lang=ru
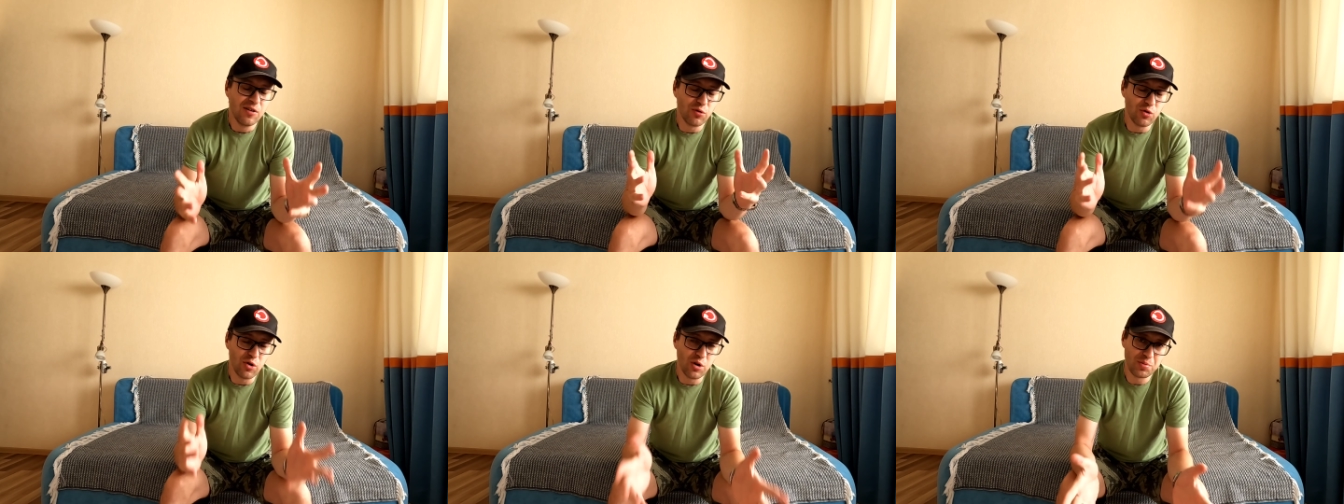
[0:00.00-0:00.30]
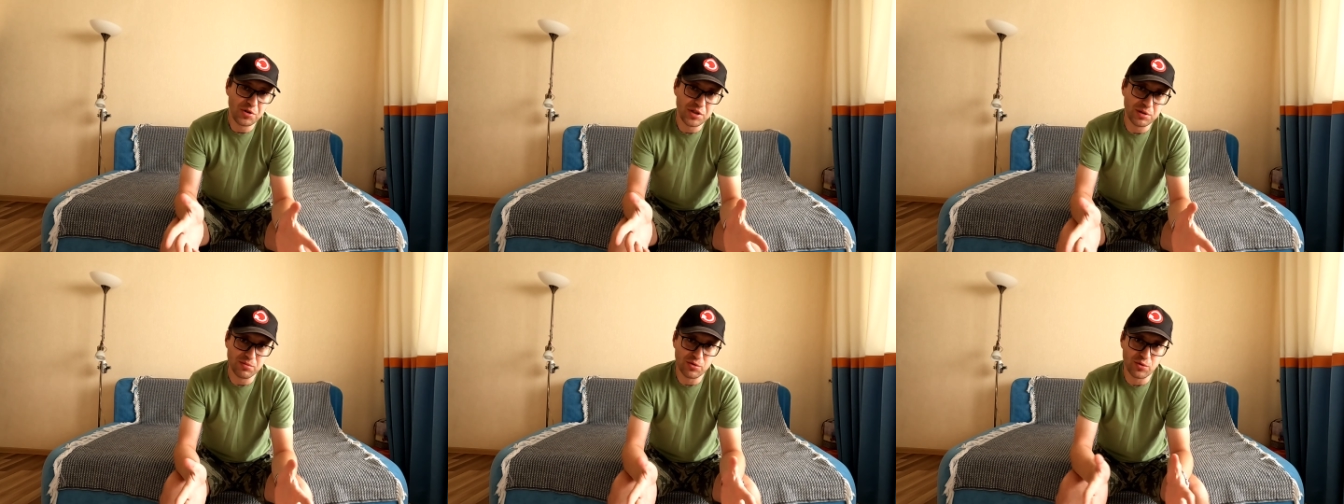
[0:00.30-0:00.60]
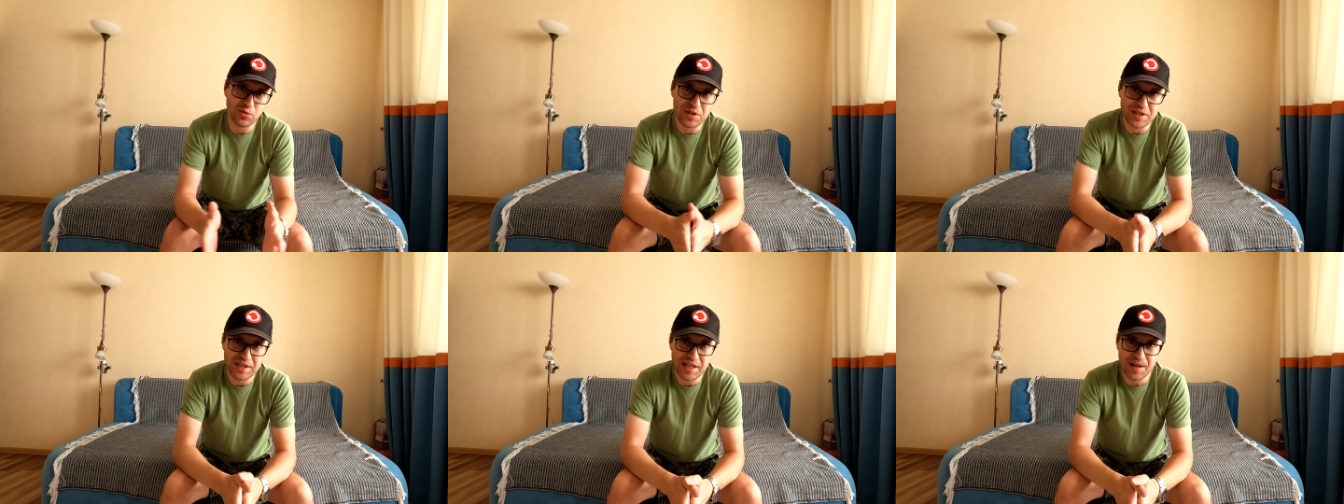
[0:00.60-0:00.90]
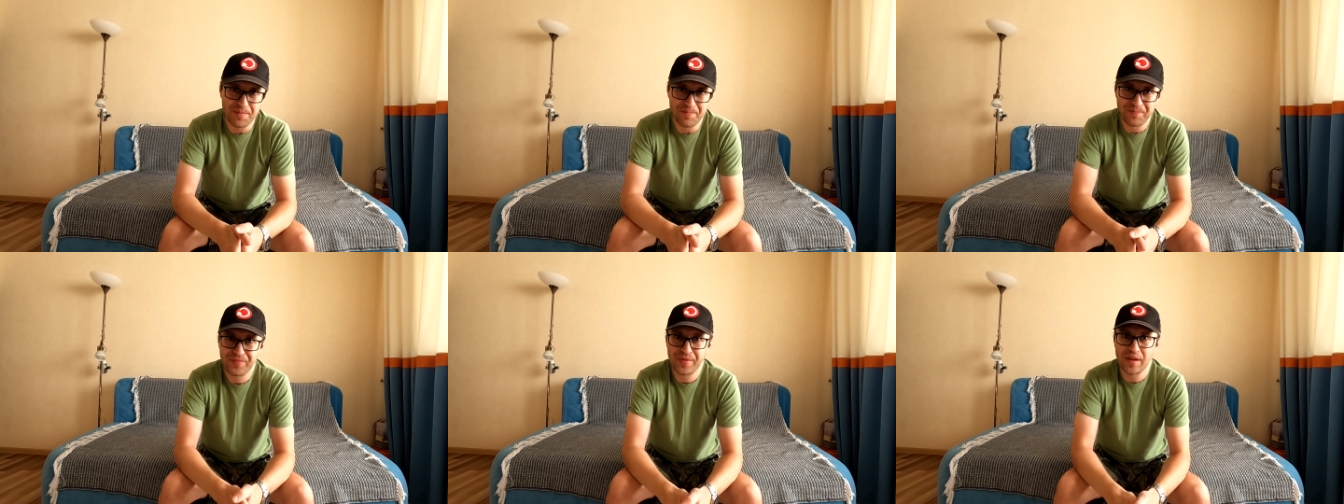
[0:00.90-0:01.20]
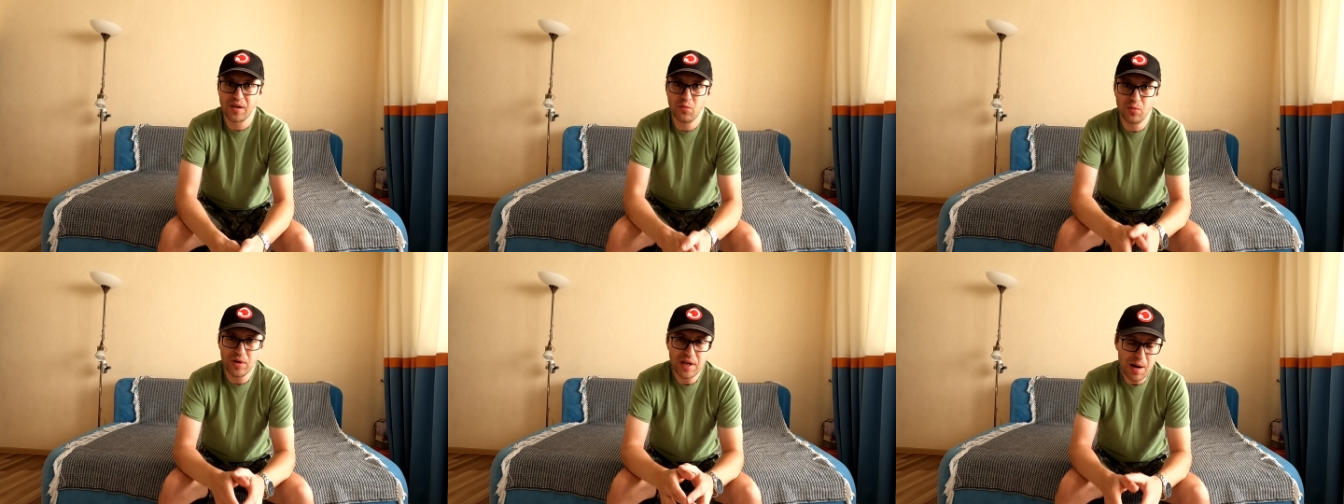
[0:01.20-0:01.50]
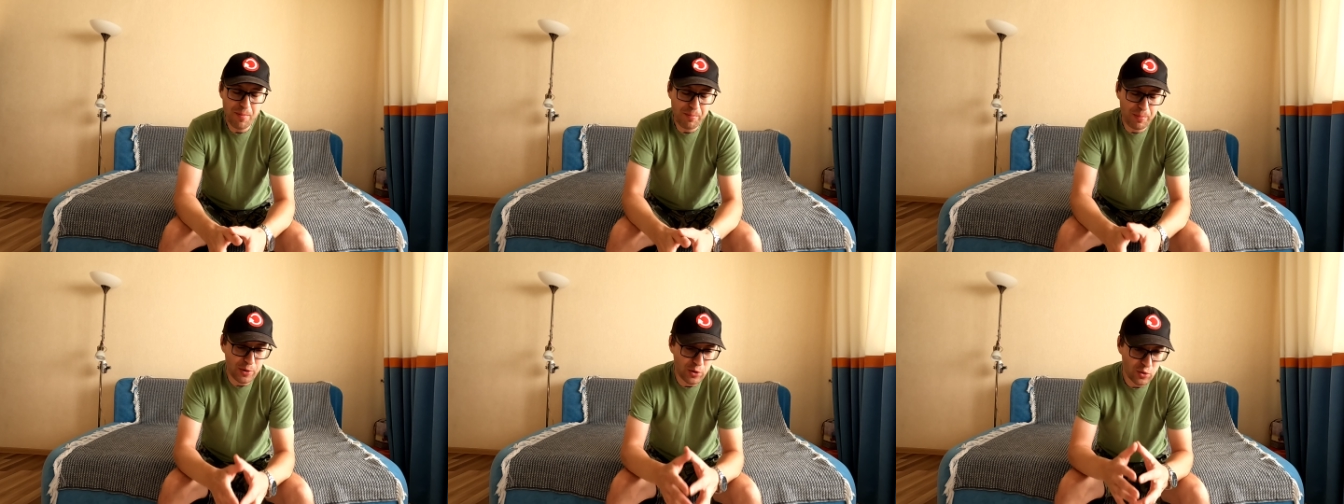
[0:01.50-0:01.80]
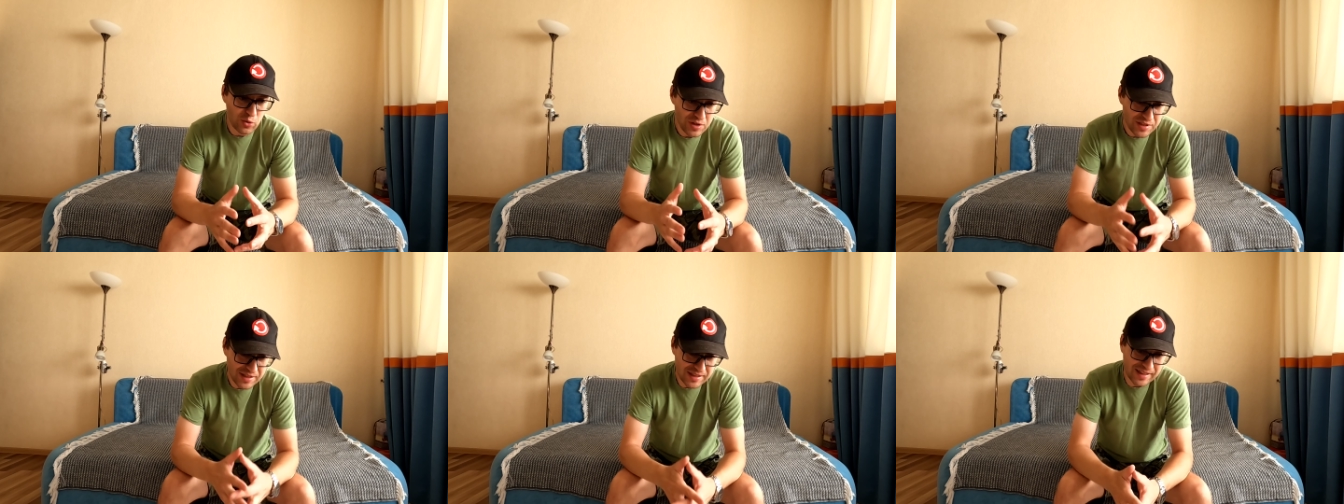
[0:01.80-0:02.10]
В общем, друзья, у меня
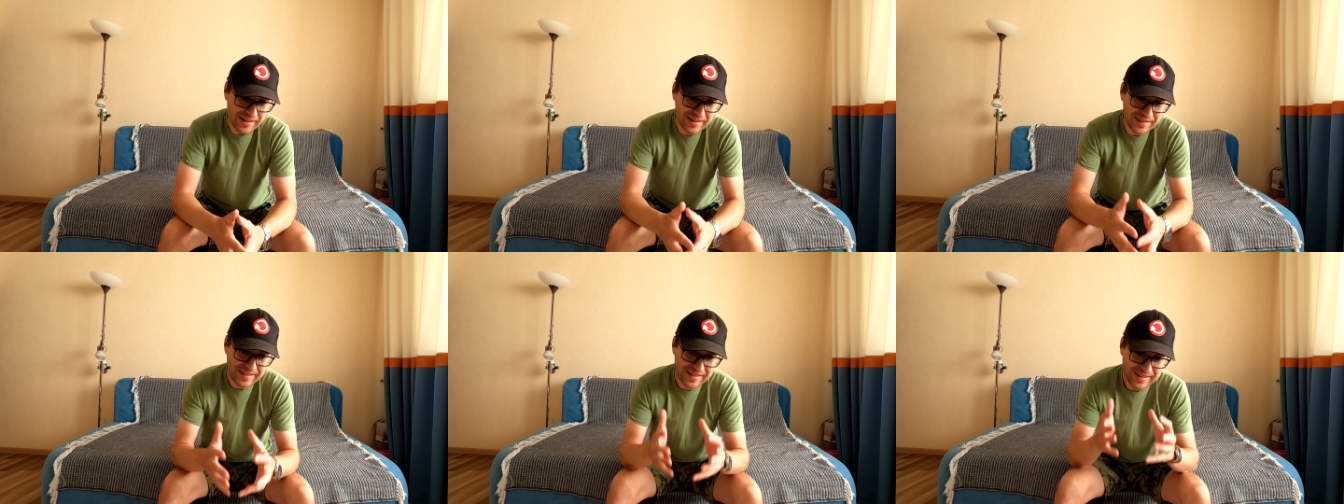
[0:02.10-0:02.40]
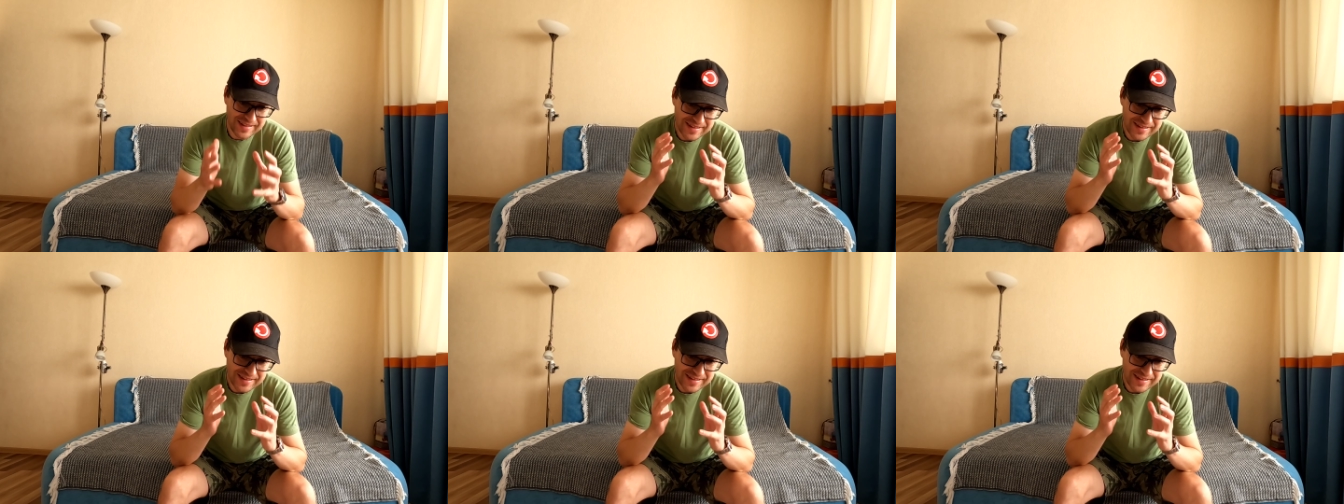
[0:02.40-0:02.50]
просто